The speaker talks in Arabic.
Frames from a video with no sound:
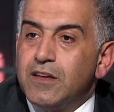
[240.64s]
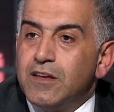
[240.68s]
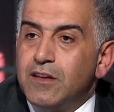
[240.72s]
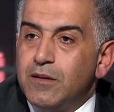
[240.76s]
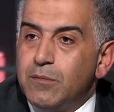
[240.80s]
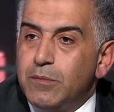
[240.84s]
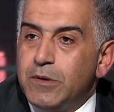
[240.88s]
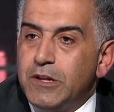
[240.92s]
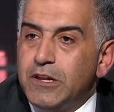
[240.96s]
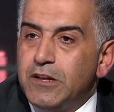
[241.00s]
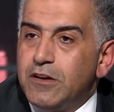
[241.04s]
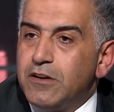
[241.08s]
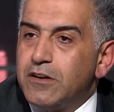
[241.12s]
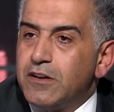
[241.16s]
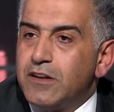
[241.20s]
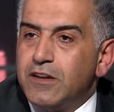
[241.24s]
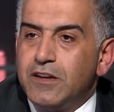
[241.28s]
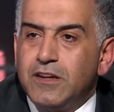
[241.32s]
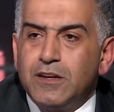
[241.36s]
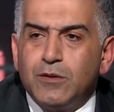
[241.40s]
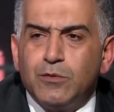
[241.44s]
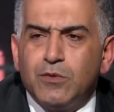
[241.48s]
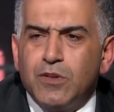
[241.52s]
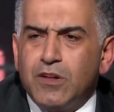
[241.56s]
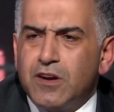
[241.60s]
آه، مليار
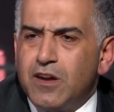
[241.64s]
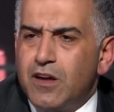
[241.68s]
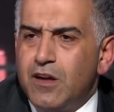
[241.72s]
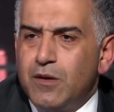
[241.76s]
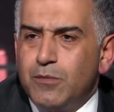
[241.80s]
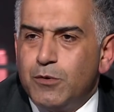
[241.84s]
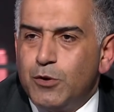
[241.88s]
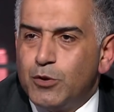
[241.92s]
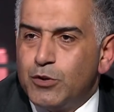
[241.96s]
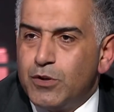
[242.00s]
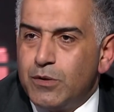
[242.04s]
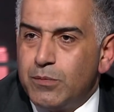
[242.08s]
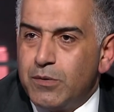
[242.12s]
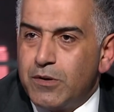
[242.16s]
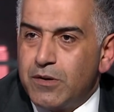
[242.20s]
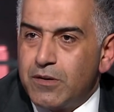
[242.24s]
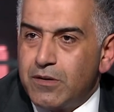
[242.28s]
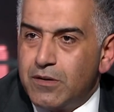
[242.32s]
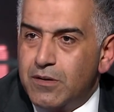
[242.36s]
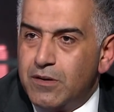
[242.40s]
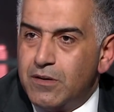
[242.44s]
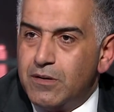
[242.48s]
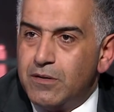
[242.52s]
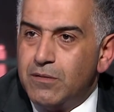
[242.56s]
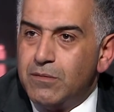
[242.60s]
جنيه وده آه، رقم يعتبر
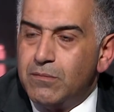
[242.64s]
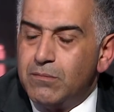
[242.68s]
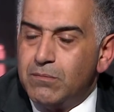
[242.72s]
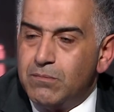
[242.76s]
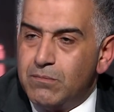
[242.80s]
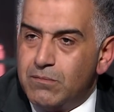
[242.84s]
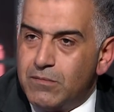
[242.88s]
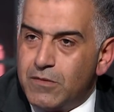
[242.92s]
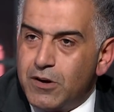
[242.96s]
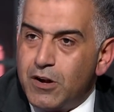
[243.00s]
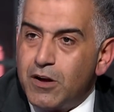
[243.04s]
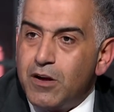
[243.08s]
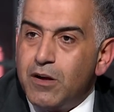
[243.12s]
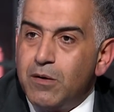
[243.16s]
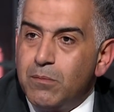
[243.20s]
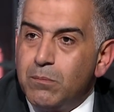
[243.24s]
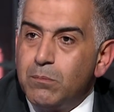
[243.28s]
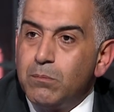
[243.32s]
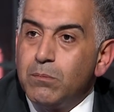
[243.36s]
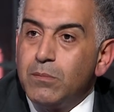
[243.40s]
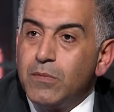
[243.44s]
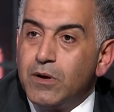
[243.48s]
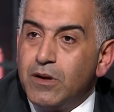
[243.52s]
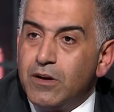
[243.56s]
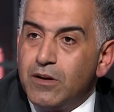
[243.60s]
آه،
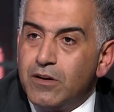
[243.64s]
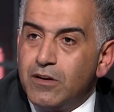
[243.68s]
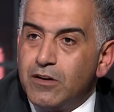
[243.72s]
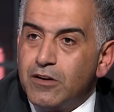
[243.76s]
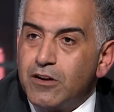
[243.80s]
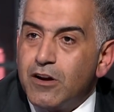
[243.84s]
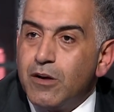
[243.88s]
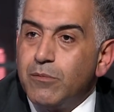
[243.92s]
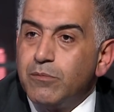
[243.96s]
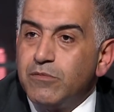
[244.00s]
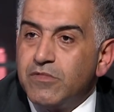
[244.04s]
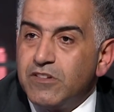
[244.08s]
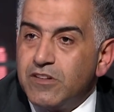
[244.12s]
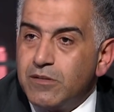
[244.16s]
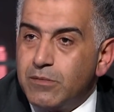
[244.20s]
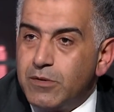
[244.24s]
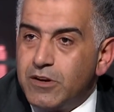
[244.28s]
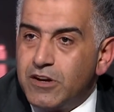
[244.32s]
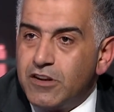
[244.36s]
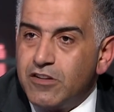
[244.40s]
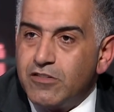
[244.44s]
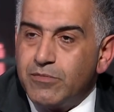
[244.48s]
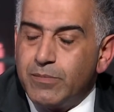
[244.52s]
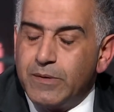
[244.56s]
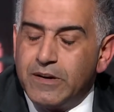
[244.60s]
رقم رمزي
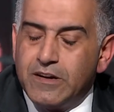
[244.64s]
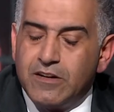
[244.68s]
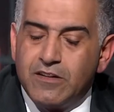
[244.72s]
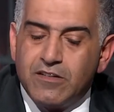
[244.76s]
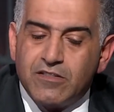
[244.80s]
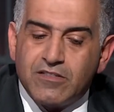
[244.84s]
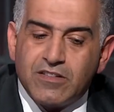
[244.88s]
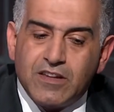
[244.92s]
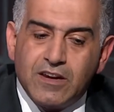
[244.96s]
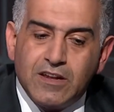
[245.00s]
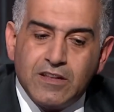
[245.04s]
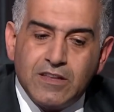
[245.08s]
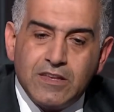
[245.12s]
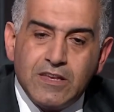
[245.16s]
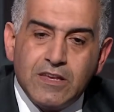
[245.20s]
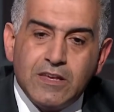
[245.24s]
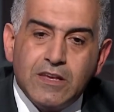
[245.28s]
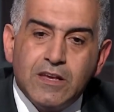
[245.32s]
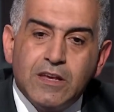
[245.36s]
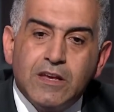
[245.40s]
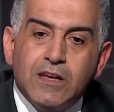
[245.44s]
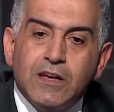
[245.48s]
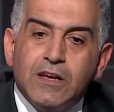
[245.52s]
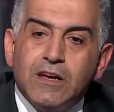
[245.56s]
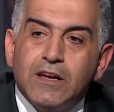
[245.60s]
بالنسبه للسنه
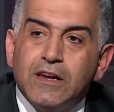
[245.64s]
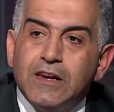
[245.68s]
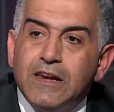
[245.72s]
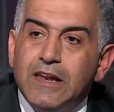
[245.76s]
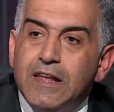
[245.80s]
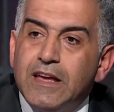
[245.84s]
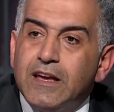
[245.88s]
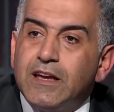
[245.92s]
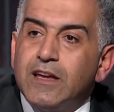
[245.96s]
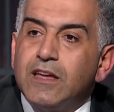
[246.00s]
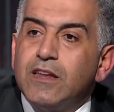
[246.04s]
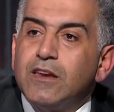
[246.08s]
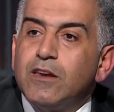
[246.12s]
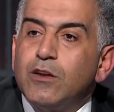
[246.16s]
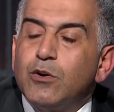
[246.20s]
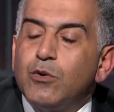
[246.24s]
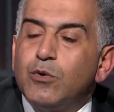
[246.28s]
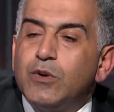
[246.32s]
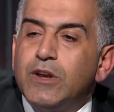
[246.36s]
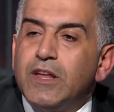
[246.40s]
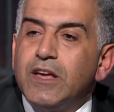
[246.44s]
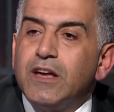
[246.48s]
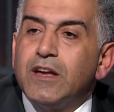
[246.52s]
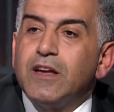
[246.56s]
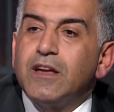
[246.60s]
دي لكن
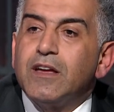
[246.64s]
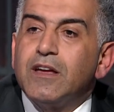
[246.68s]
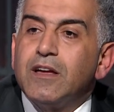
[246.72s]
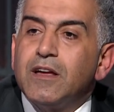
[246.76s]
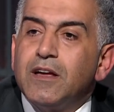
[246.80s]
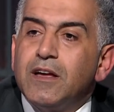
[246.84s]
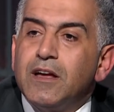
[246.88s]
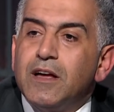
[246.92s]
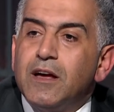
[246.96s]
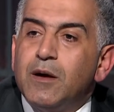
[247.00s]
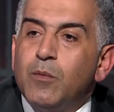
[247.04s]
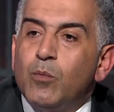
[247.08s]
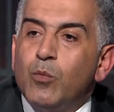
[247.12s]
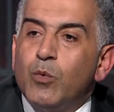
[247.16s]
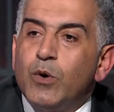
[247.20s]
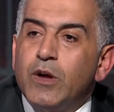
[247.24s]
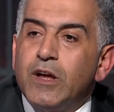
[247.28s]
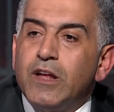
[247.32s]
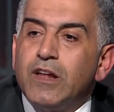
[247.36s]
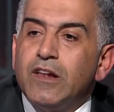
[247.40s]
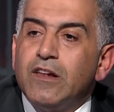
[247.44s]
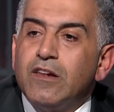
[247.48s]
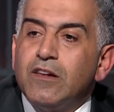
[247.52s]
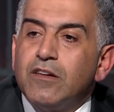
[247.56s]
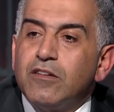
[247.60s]
هناك
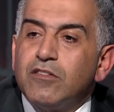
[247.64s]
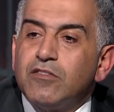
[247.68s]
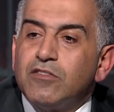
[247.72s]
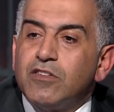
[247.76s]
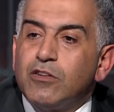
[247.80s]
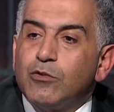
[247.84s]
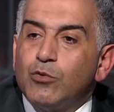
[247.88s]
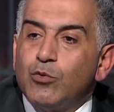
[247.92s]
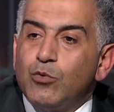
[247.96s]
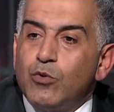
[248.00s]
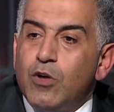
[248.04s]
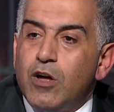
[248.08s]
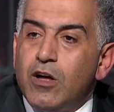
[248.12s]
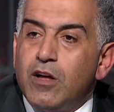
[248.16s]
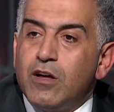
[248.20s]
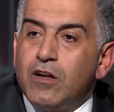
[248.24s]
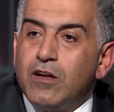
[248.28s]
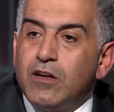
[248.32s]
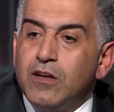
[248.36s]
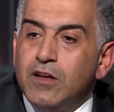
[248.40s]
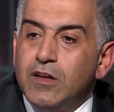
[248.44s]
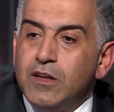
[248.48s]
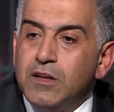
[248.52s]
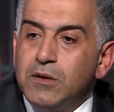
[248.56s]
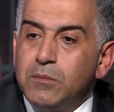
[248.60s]
اموال
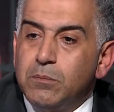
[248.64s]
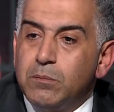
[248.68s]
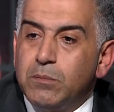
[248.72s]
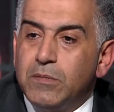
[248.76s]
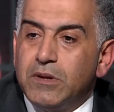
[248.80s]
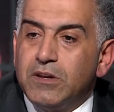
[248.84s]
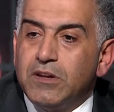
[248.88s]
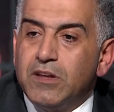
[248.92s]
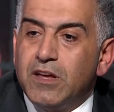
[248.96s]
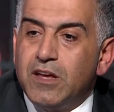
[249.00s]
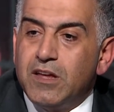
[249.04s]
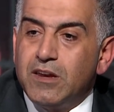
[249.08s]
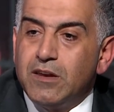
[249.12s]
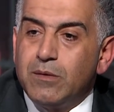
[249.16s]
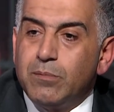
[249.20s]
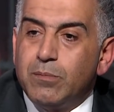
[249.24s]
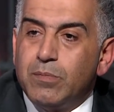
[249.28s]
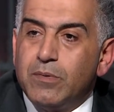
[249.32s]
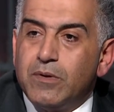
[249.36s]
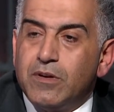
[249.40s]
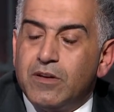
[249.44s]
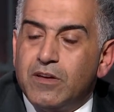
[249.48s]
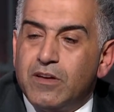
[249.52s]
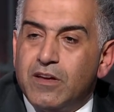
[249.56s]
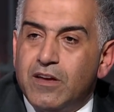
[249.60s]
ستضخ من جانب
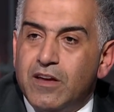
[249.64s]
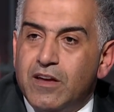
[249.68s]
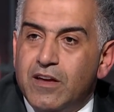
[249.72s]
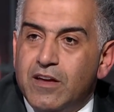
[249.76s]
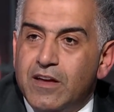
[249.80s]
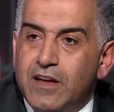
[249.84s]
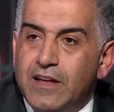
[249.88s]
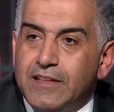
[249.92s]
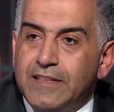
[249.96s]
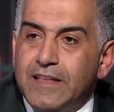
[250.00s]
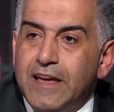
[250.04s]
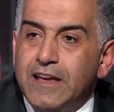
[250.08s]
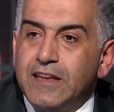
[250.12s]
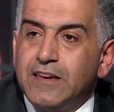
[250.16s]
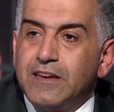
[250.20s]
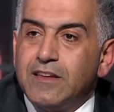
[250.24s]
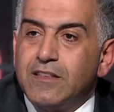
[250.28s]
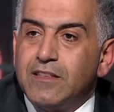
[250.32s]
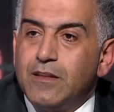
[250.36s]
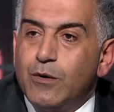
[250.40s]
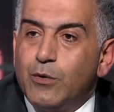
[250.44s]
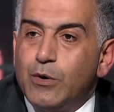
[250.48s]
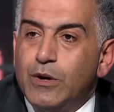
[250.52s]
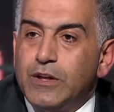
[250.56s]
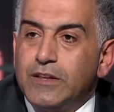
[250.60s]
هاتين
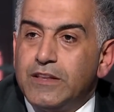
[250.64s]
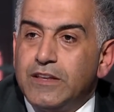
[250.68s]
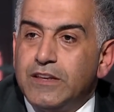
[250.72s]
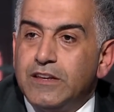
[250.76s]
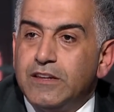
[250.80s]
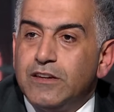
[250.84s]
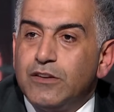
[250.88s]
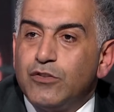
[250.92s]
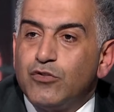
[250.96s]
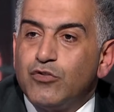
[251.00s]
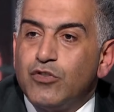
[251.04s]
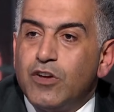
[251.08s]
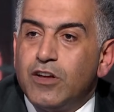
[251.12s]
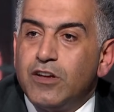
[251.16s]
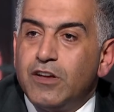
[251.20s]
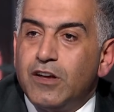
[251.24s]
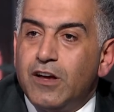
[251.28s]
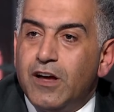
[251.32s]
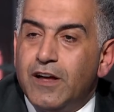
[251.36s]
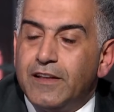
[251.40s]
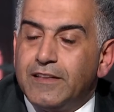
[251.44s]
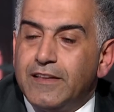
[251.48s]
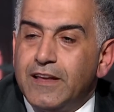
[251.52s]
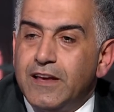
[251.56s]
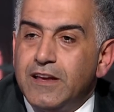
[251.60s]
الدولتين
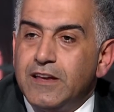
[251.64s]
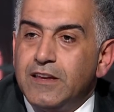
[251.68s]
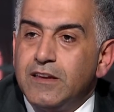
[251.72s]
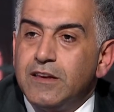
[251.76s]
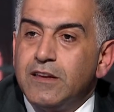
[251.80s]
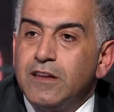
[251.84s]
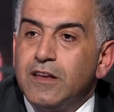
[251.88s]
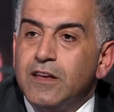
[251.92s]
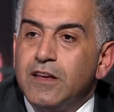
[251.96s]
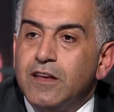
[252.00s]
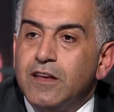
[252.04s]
الشقيقتين